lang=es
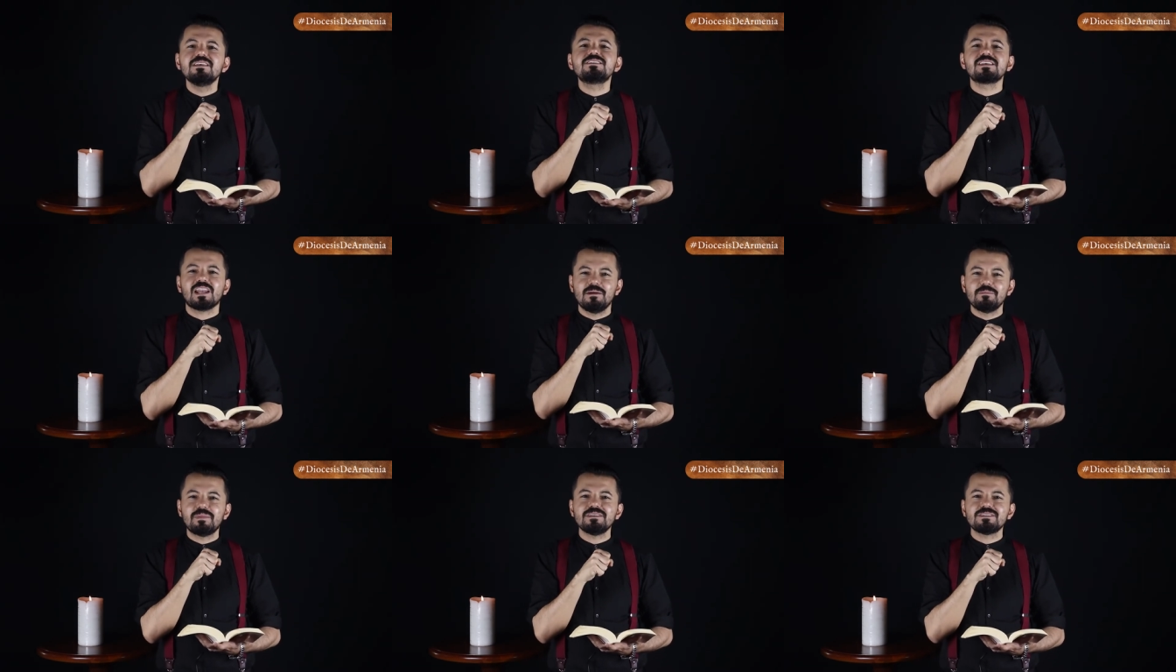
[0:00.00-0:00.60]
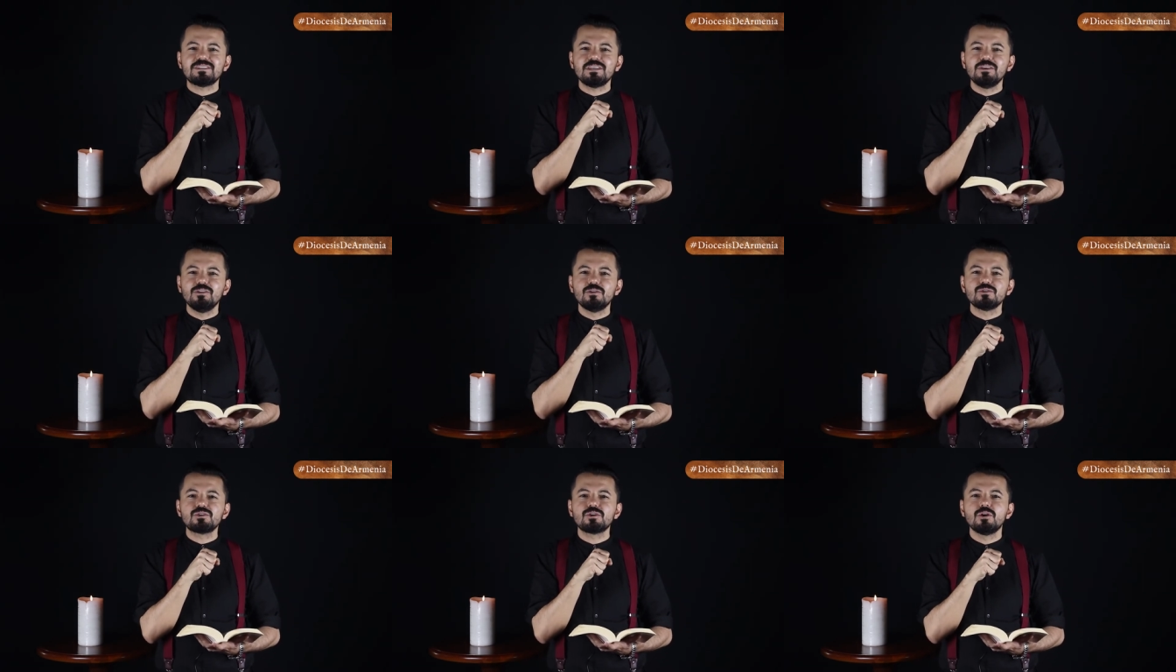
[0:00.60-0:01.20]
serán
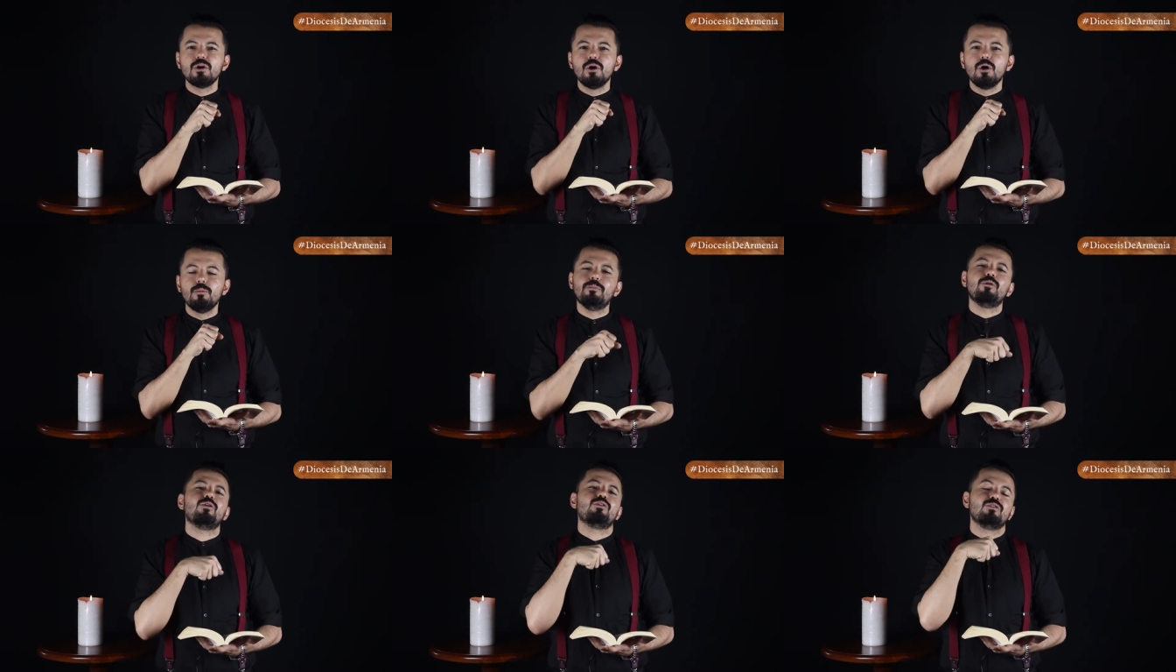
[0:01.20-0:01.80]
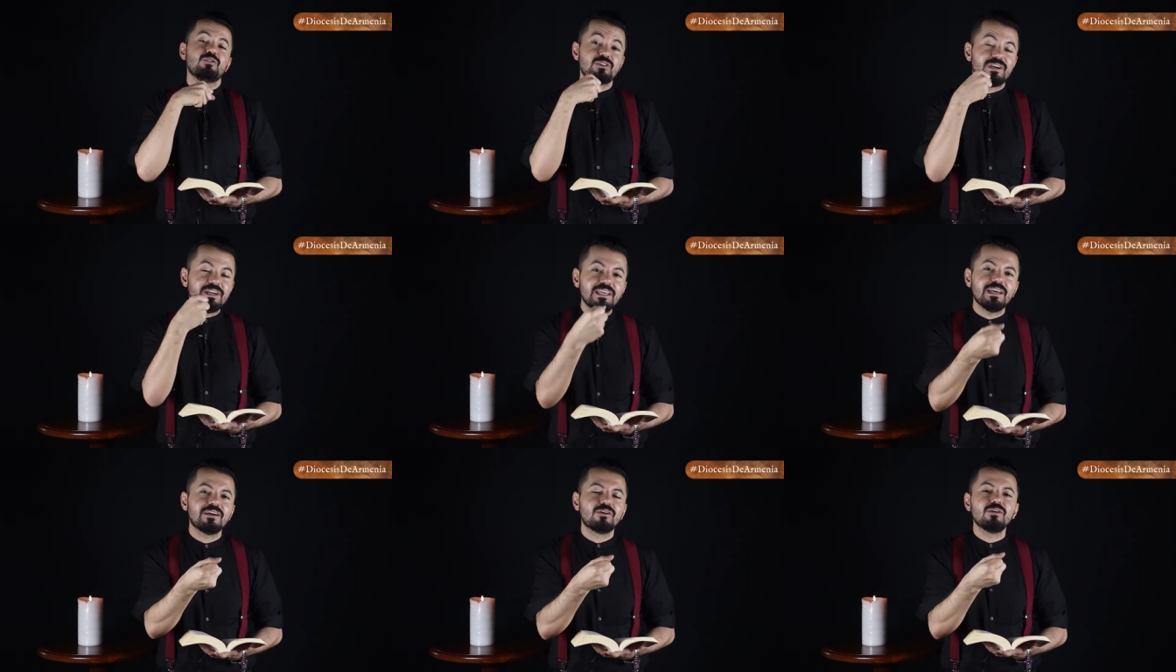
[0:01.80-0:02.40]
vencidos por los
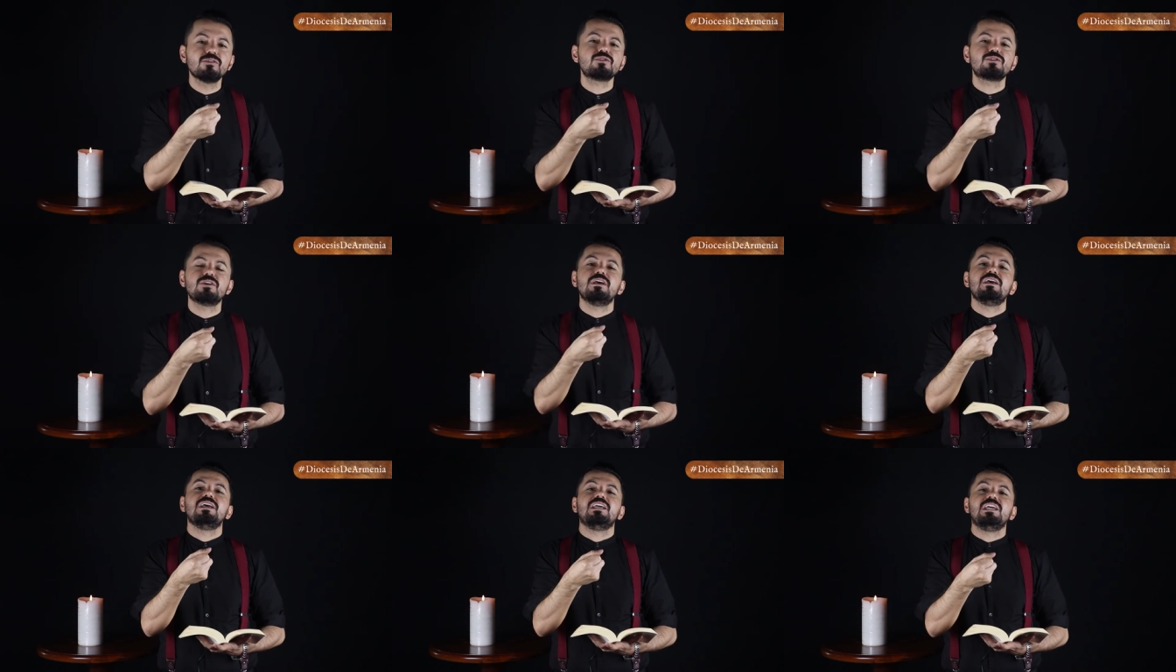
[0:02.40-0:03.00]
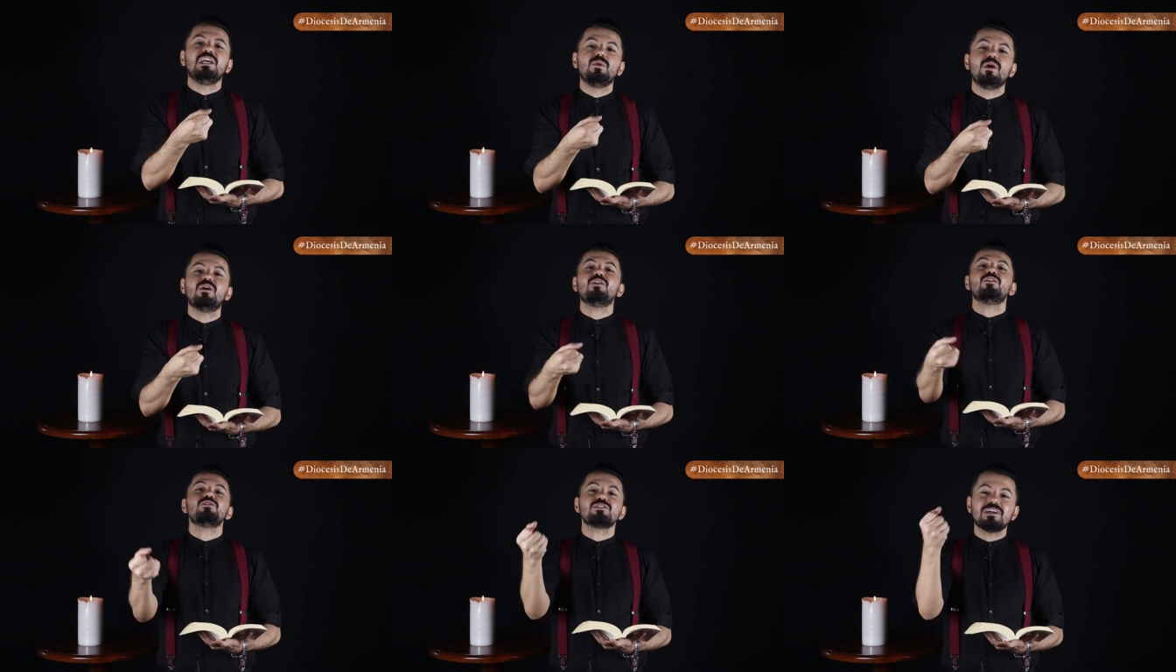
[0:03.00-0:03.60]
griegos y
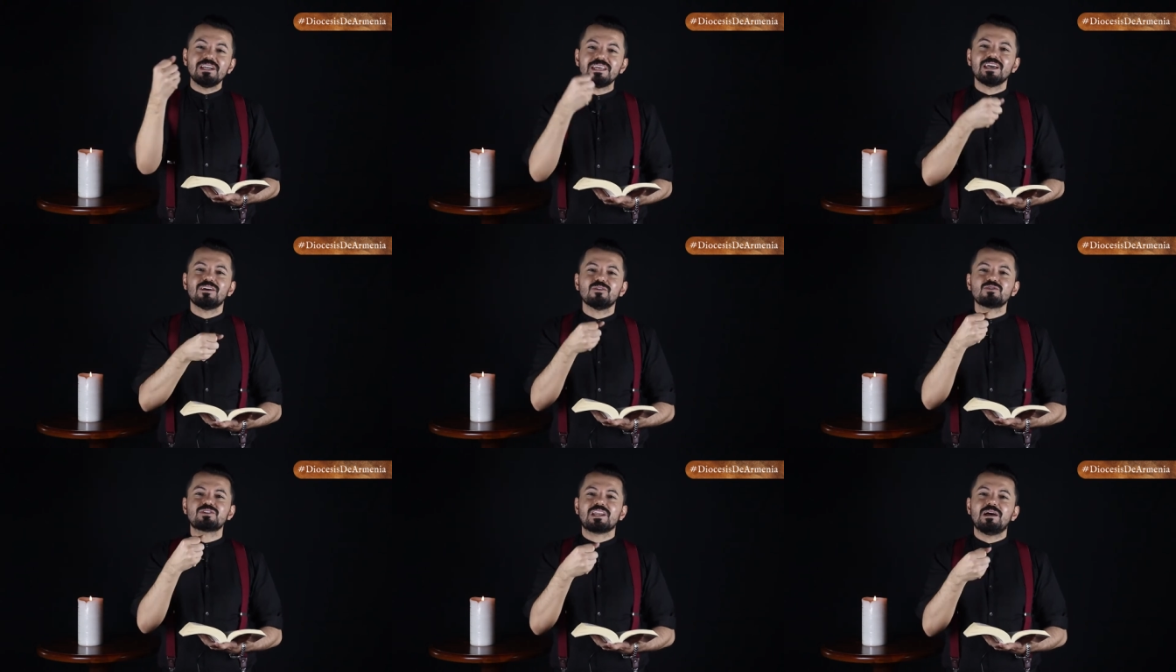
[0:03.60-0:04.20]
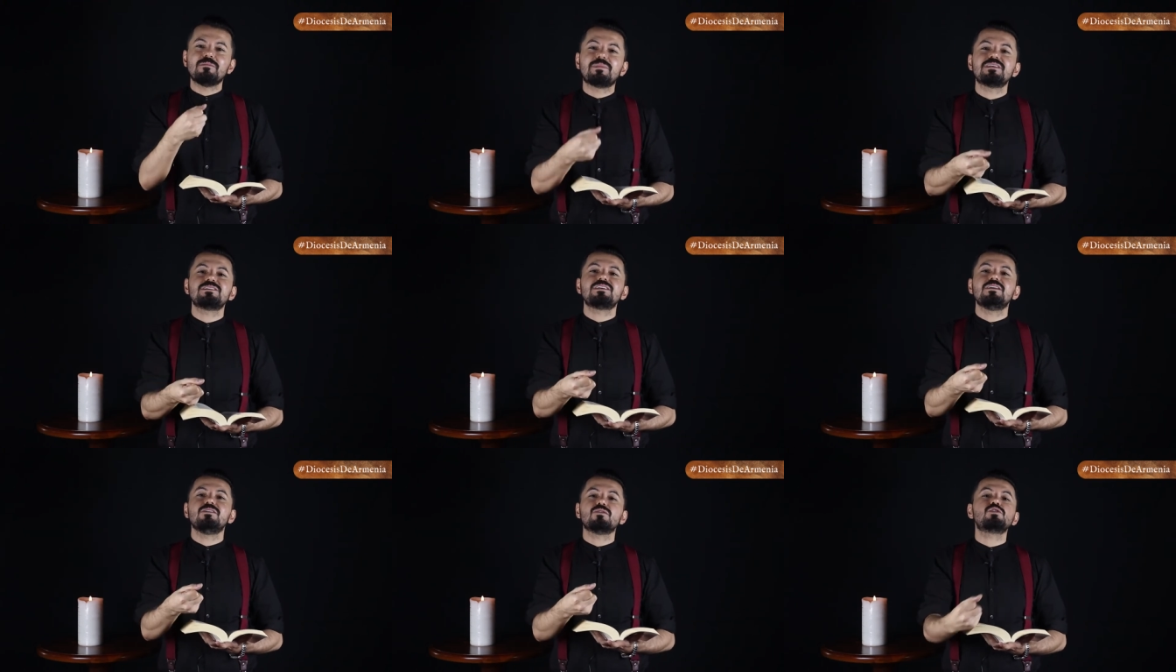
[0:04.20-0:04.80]
luego los griegos serán
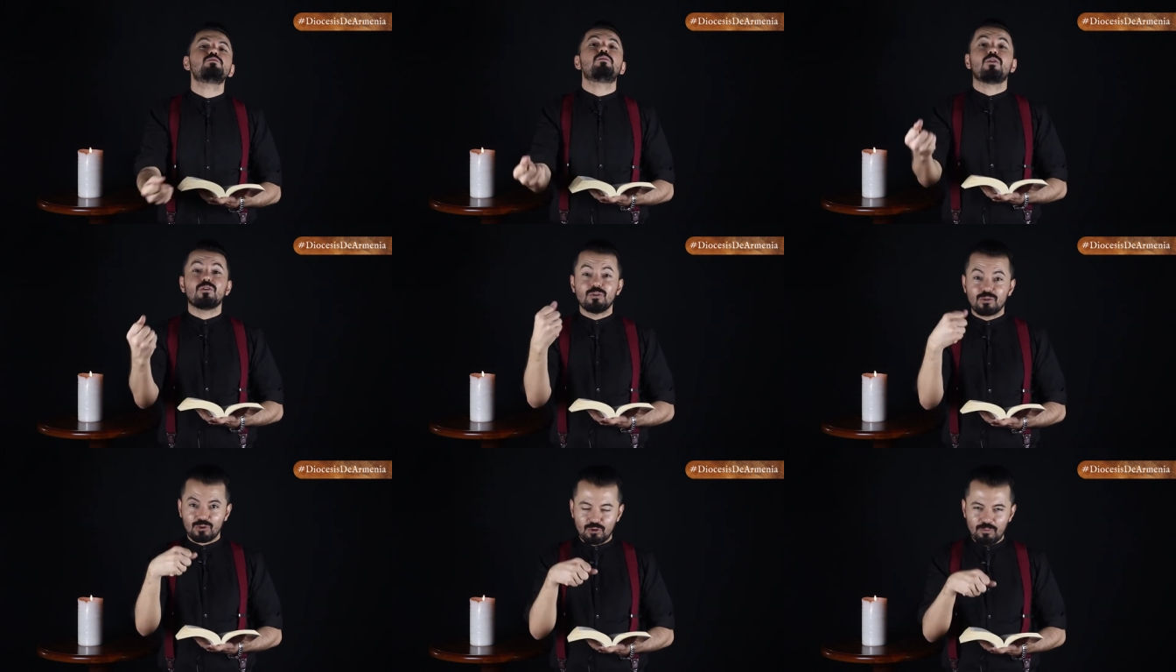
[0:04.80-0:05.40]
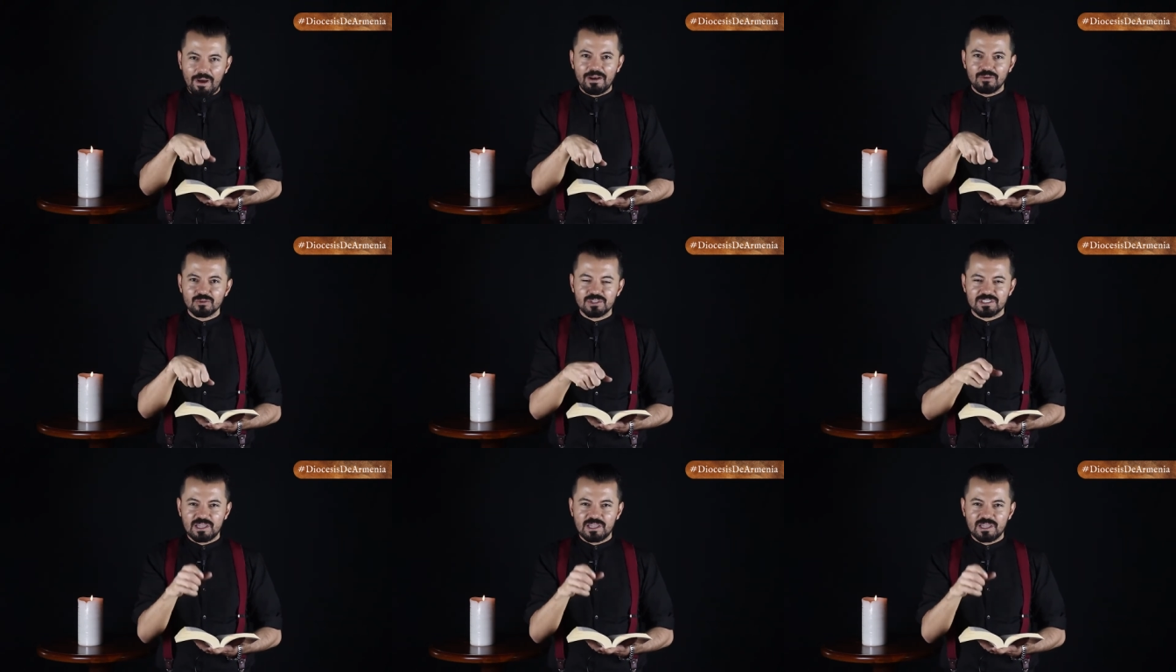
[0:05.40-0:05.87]
vencidos por los romanos.